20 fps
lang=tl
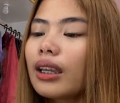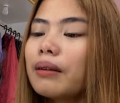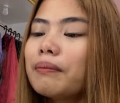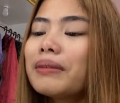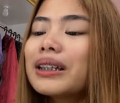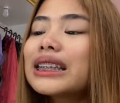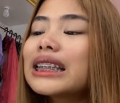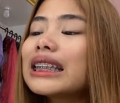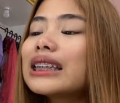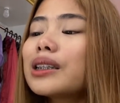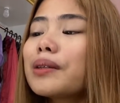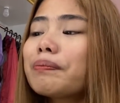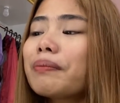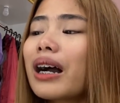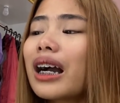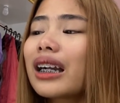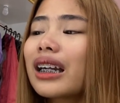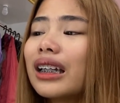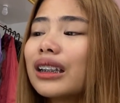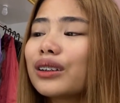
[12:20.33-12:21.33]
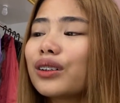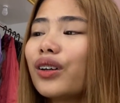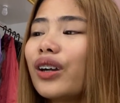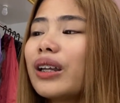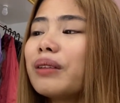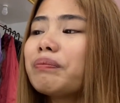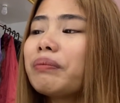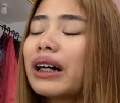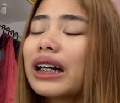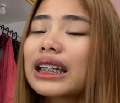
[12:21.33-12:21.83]
masisipagan ko.
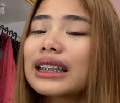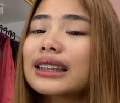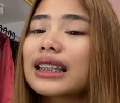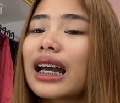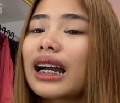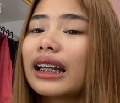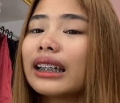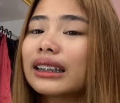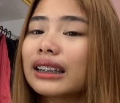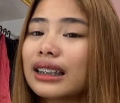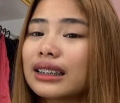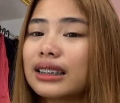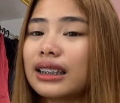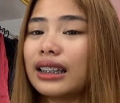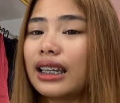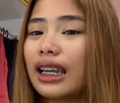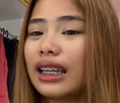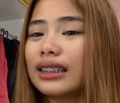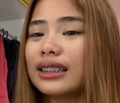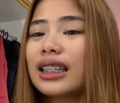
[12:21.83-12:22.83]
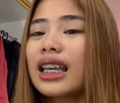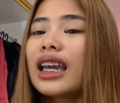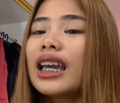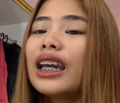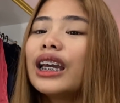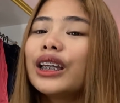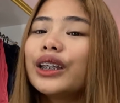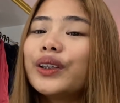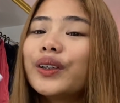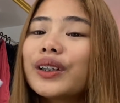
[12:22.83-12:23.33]
And para sa akin kasi guys,
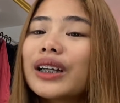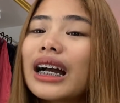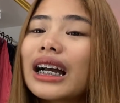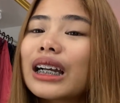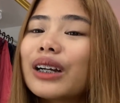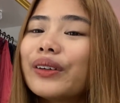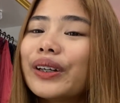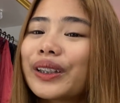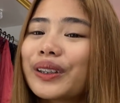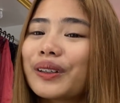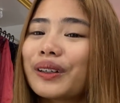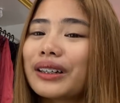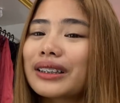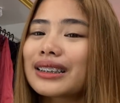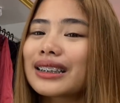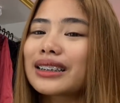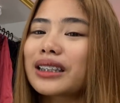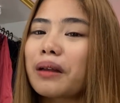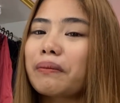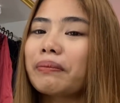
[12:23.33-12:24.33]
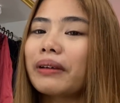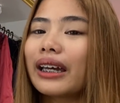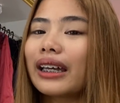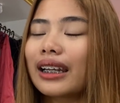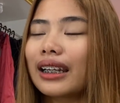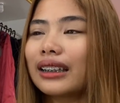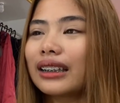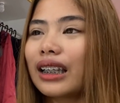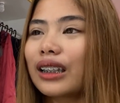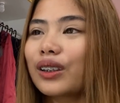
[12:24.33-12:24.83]
yung gagawin ko kasi sa
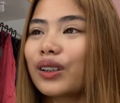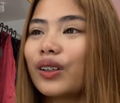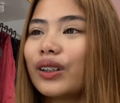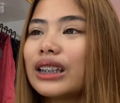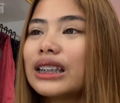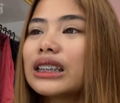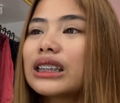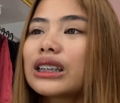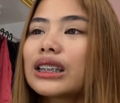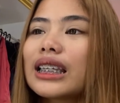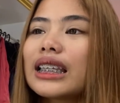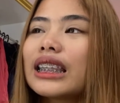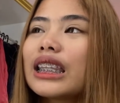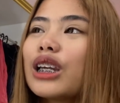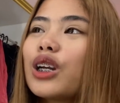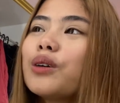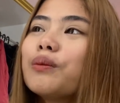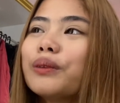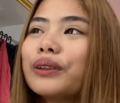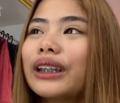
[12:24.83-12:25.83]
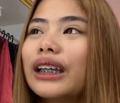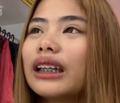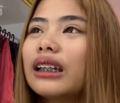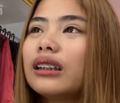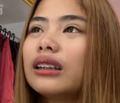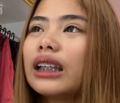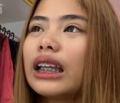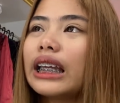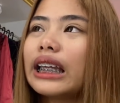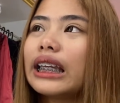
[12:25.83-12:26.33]
pera na to is hindi ko muna
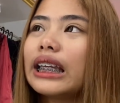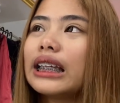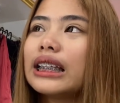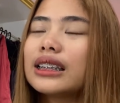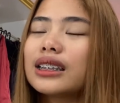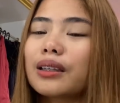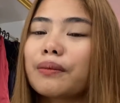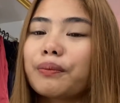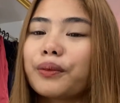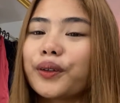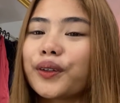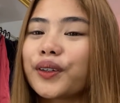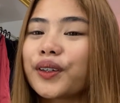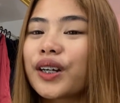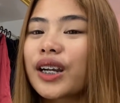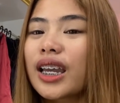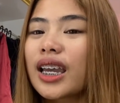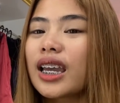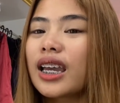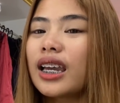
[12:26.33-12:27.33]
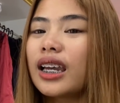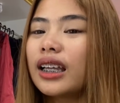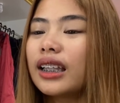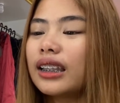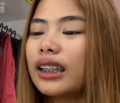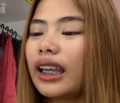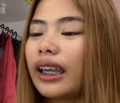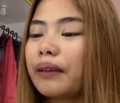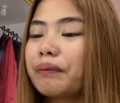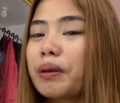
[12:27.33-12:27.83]
naiisip yung
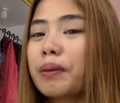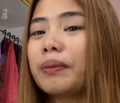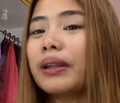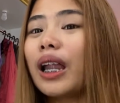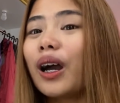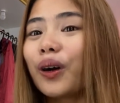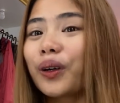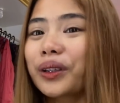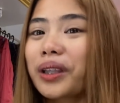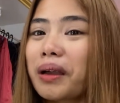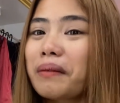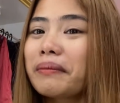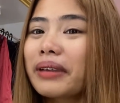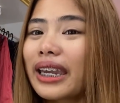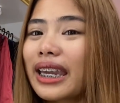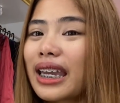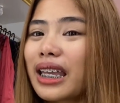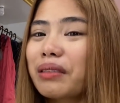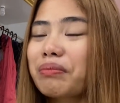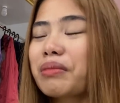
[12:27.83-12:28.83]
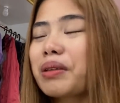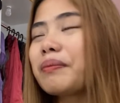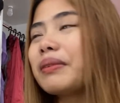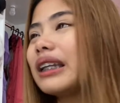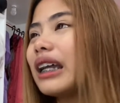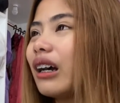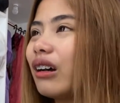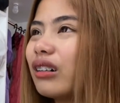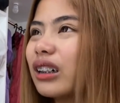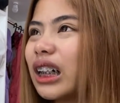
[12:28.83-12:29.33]
Like, bibili ako damit,
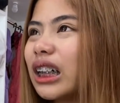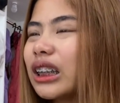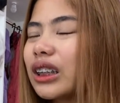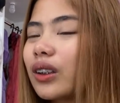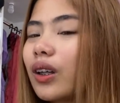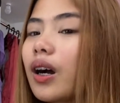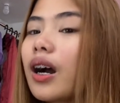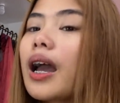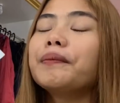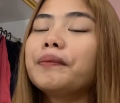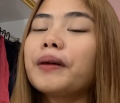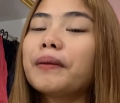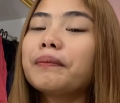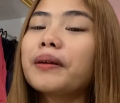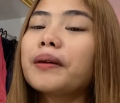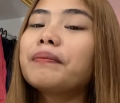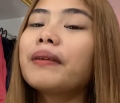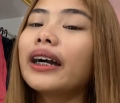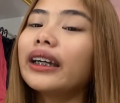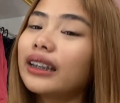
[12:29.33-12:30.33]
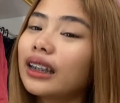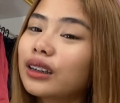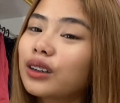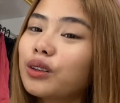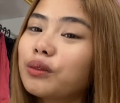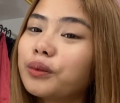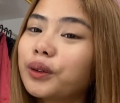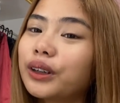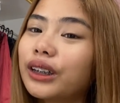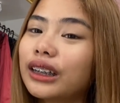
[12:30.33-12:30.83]
bibili ako ganito. Pambabayad
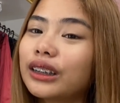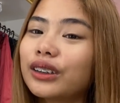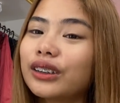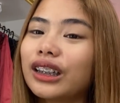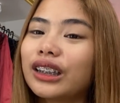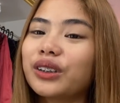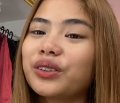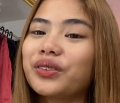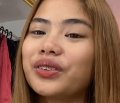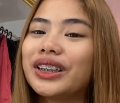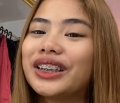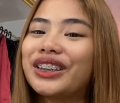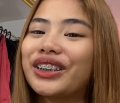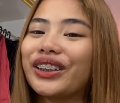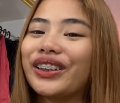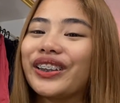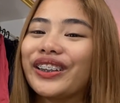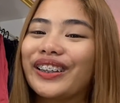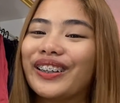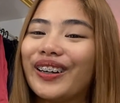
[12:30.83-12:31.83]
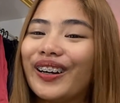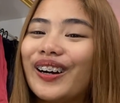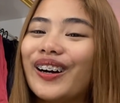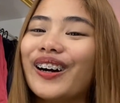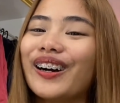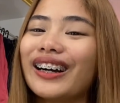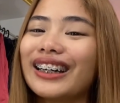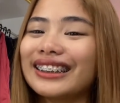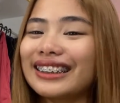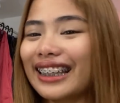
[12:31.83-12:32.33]
ko muna to ng tuition
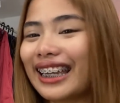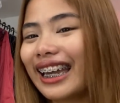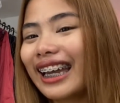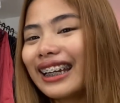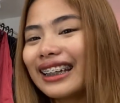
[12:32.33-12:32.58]
ko kasi